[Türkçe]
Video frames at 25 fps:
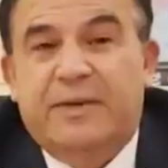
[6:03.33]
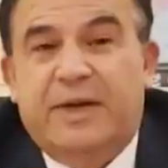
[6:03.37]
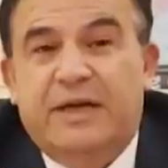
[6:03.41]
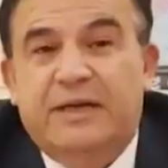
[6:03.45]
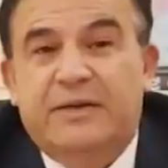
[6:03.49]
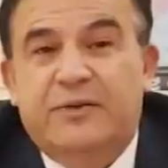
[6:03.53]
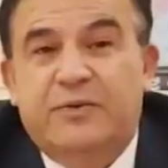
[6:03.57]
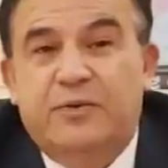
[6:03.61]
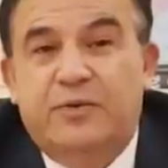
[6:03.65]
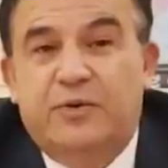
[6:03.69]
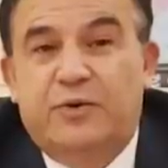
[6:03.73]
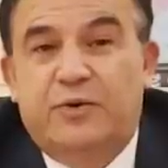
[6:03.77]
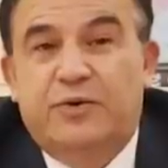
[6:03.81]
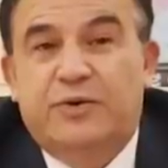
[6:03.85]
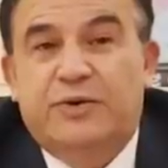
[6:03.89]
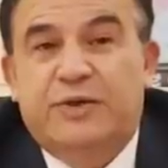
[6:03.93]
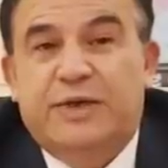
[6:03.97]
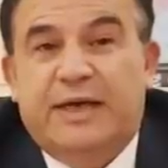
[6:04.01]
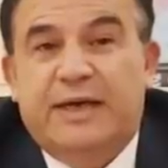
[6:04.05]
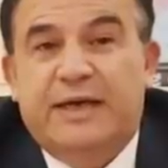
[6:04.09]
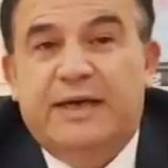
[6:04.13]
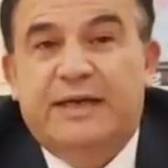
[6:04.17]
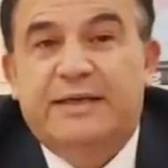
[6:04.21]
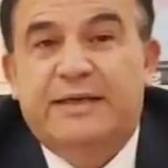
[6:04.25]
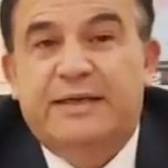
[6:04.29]
bazı ürün
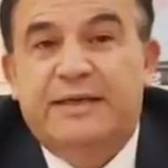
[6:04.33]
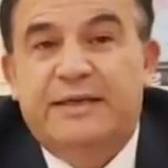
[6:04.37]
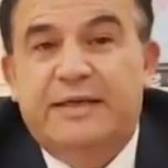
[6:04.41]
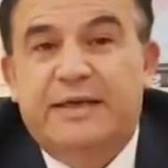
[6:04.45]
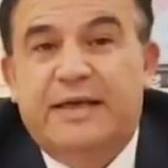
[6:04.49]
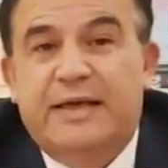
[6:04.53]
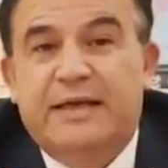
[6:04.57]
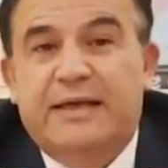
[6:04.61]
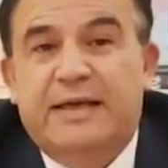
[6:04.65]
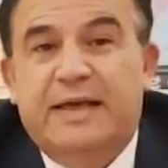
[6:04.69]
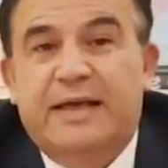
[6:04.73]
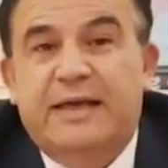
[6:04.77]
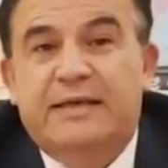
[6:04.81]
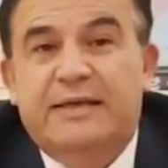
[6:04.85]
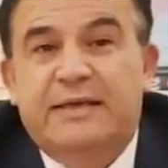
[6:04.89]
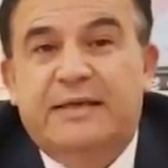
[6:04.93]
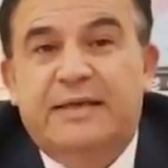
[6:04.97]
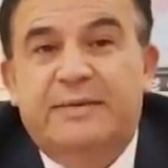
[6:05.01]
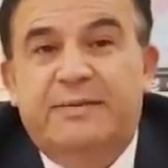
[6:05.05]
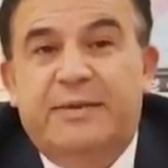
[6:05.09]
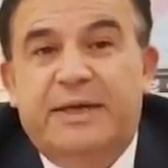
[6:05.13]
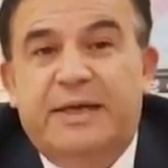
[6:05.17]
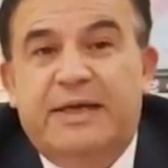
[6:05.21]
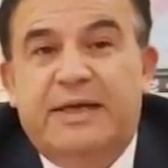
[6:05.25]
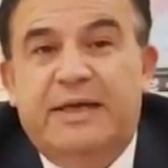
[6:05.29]
sayesinde
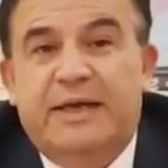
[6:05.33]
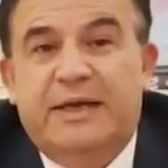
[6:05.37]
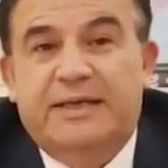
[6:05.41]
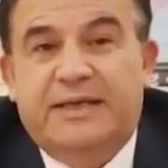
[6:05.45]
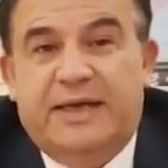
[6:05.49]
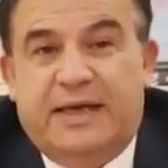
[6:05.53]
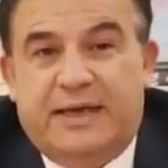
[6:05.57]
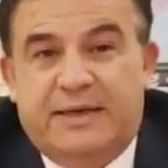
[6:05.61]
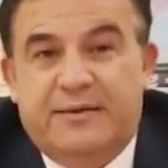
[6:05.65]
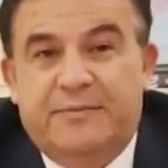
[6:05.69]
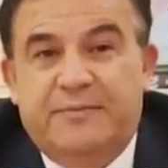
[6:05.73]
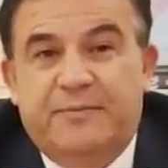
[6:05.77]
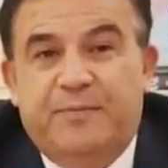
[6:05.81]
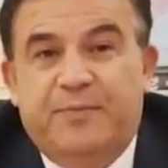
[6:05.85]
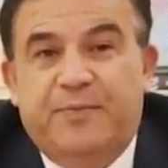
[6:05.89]
teslim edilecek.